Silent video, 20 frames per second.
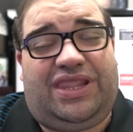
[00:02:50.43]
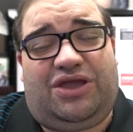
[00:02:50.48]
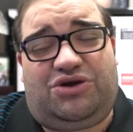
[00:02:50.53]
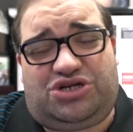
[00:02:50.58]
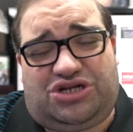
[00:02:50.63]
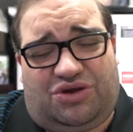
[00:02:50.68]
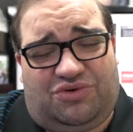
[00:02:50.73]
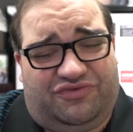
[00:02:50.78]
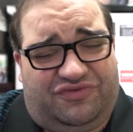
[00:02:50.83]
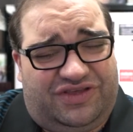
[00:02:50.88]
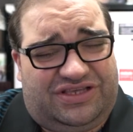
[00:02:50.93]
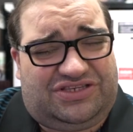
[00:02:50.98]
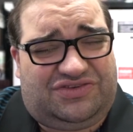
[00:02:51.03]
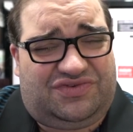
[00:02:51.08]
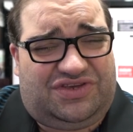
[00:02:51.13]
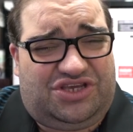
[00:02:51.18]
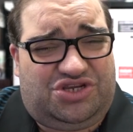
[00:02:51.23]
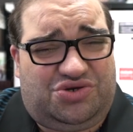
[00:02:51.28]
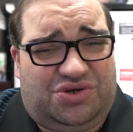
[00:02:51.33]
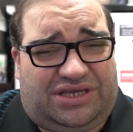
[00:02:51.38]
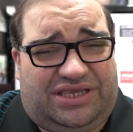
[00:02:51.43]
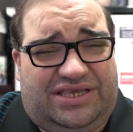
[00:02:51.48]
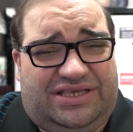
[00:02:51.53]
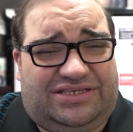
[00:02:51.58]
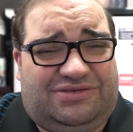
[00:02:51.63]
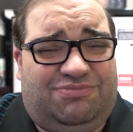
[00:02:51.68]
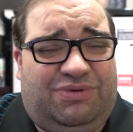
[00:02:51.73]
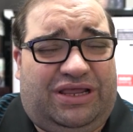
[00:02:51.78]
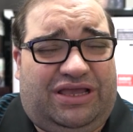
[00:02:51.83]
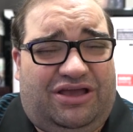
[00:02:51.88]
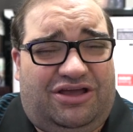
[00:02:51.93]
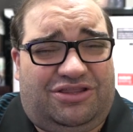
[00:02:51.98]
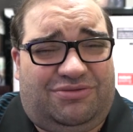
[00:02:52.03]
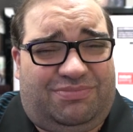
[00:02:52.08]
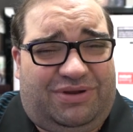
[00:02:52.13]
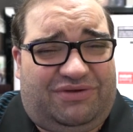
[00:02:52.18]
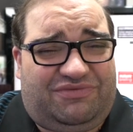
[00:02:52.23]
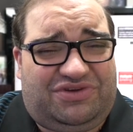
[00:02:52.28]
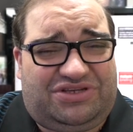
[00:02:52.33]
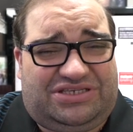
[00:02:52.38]
Eu já fiz vídeo aqui
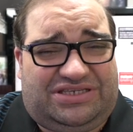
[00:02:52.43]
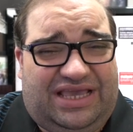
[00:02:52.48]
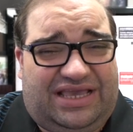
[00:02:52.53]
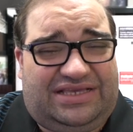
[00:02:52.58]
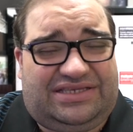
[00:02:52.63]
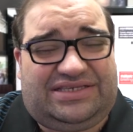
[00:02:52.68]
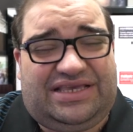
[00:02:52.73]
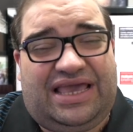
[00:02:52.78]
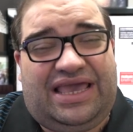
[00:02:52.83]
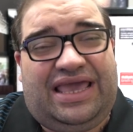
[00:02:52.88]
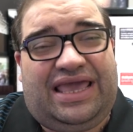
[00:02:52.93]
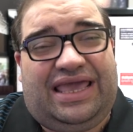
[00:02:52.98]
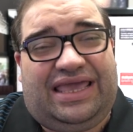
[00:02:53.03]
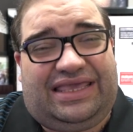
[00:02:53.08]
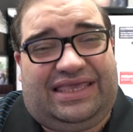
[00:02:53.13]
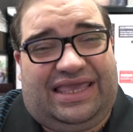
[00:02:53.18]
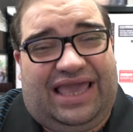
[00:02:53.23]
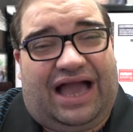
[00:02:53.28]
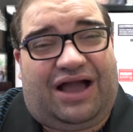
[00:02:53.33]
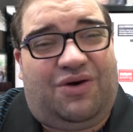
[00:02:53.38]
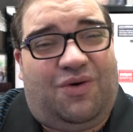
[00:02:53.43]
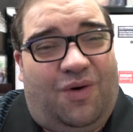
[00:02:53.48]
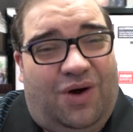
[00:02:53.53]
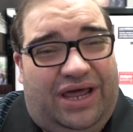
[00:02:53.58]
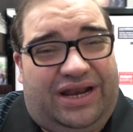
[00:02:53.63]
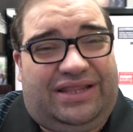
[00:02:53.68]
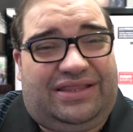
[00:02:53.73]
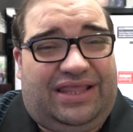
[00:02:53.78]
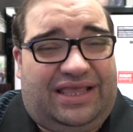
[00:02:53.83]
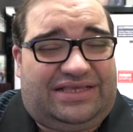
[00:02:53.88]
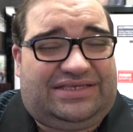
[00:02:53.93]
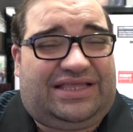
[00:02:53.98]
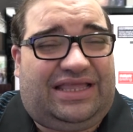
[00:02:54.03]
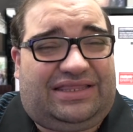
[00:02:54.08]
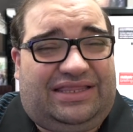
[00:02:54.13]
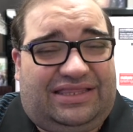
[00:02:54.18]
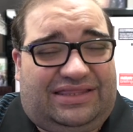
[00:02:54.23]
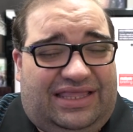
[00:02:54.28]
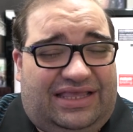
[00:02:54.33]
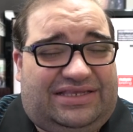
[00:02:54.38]
explicando para vocês que agora, desde a
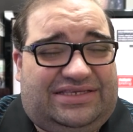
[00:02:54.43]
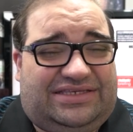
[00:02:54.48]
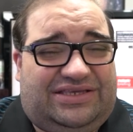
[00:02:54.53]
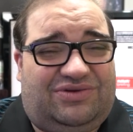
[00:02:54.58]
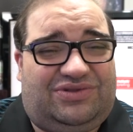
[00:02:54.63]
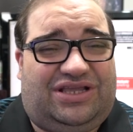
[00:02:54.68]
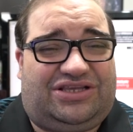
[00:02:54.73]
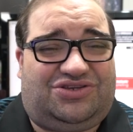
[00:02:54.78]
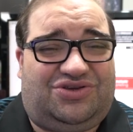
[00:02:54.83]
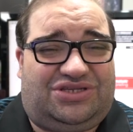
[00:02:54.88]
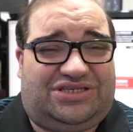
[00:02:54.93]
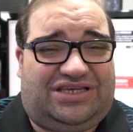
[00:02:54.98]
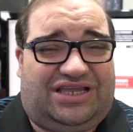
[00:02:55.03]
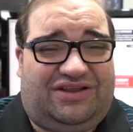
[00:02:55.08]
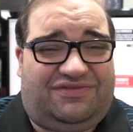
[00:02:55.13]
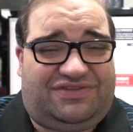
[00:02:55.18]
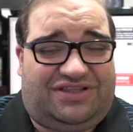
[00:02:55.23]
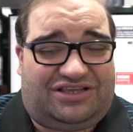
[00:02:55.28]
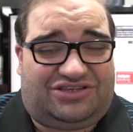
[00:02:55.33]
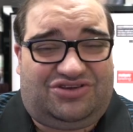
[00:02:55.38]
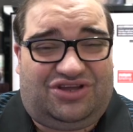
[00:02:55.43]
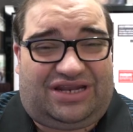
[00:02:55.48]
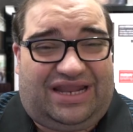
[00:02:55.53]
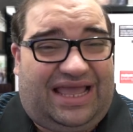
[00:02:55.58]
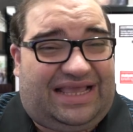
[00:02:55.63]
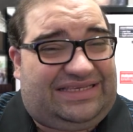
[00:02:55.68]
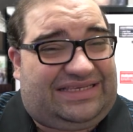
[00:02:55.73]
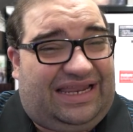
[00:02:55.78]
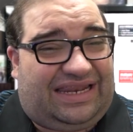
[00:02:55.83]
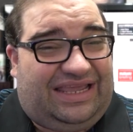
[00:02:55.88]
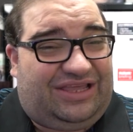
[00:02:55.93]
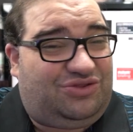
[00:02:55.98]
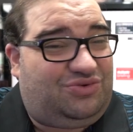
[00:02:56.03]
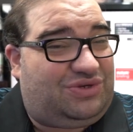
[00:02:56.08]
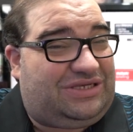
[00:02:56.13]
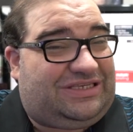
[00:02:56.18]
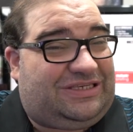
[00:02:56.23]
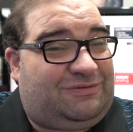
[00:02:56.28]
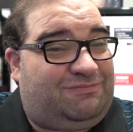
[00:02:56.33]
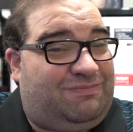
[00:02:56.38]
detecção das ondas gravitacionais, além
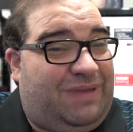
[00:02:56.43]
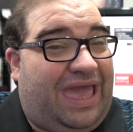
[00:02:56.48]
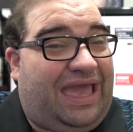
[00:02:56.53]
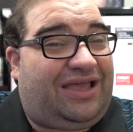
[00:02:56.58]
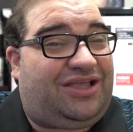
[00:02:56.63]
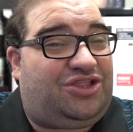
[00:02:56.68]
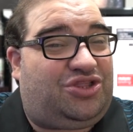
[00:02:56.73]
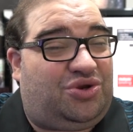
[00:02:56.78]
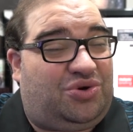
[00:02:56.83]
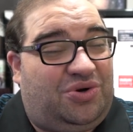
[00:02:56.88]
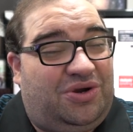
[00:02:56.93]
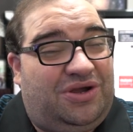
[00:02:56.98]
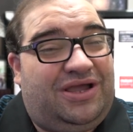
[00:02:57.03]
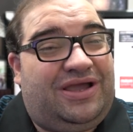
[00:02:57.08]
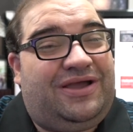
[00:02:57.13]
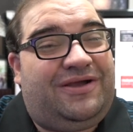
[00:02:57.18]
do espectro